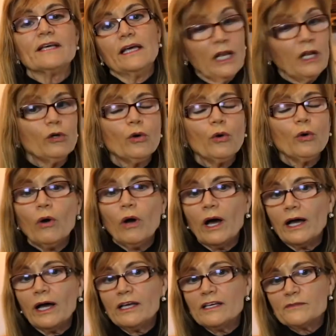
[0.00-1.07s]
Não
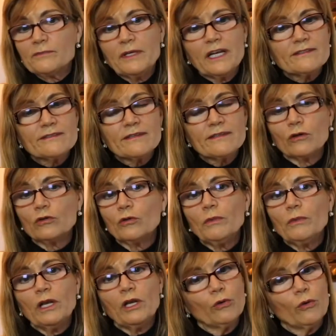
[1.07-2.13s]
melhorou a respiração,
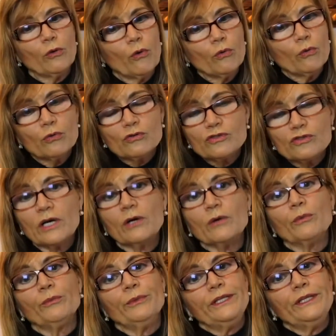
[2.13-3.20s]
não melhorou a
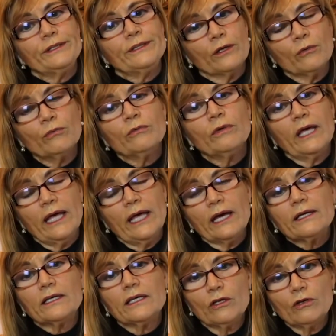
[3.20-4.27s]
oclusão, então
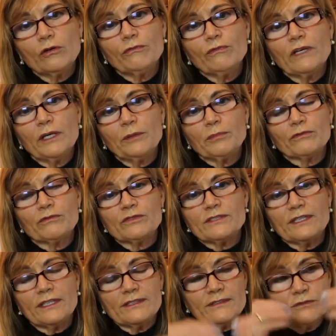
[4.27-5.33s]
é aquilo que eu falei para
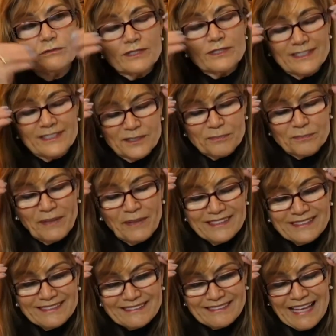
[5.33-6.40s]
vocês, de vocês
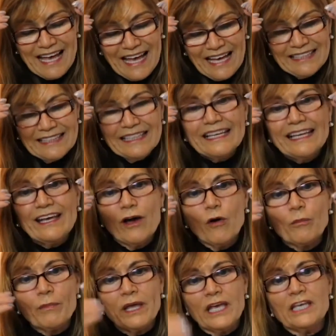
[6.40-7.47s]
pensarem
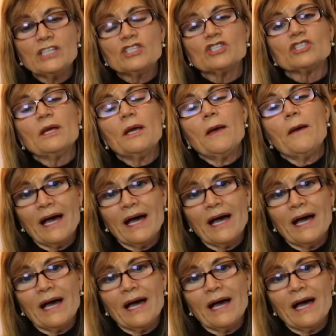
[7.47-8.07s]
realmente